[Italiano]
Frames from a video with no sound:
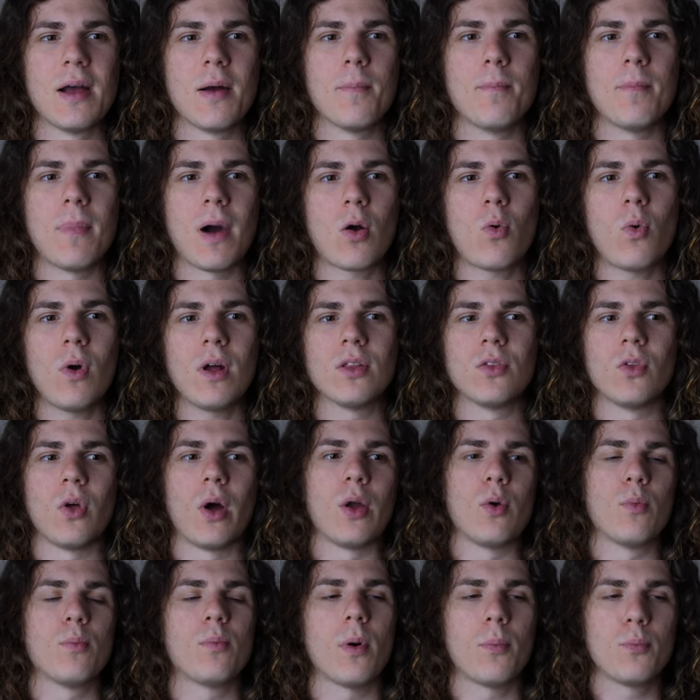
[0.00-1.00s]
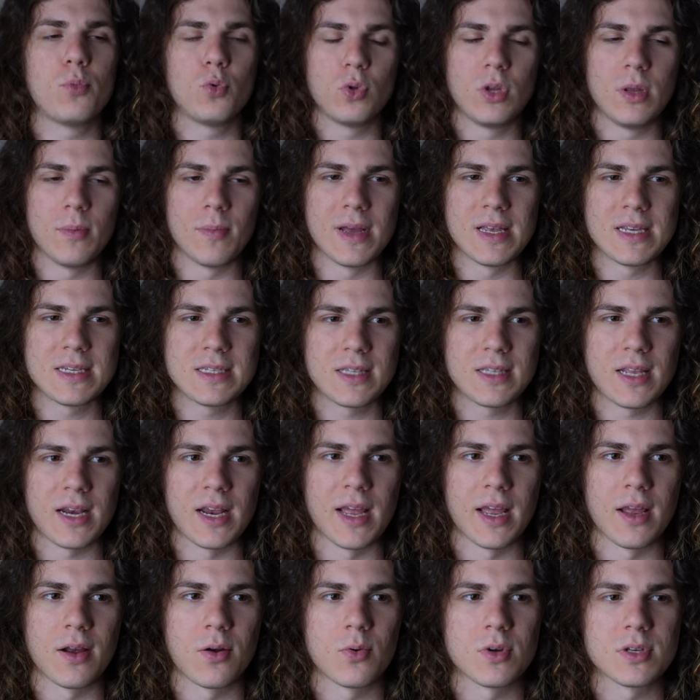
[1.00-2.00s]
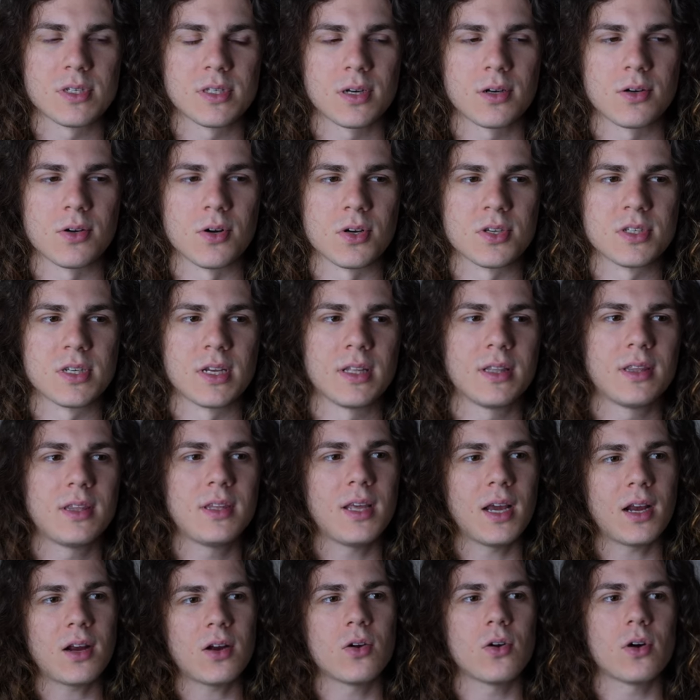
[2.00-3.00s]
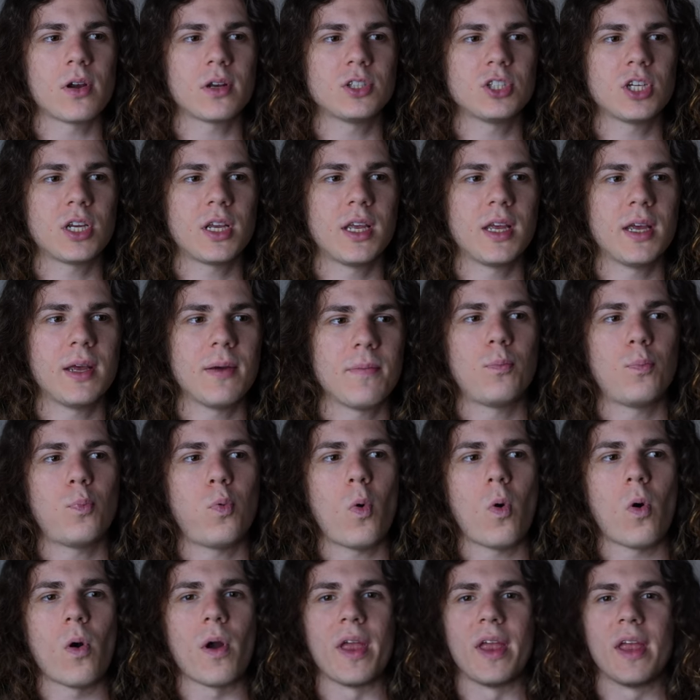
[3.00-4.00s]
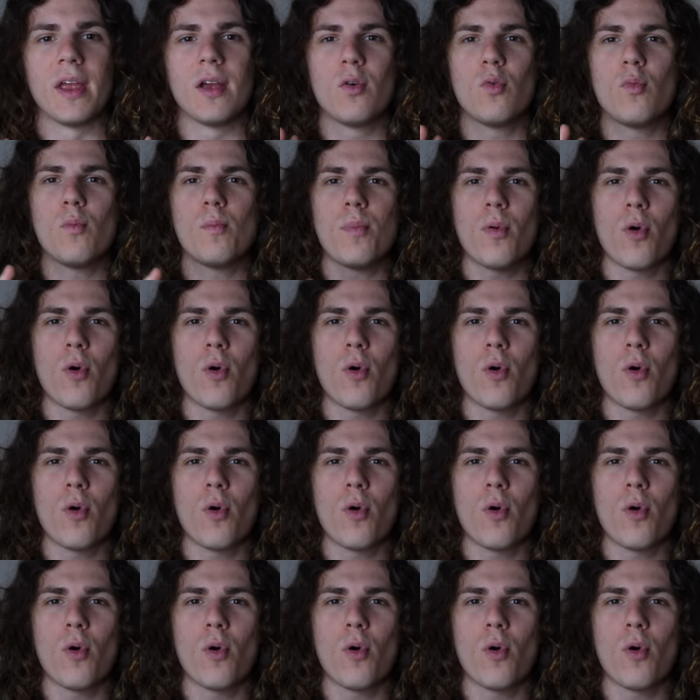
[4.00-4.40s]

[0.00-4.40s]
ma quando hai un po' più di maestria in questa cosa, ti accorgi che puoi, un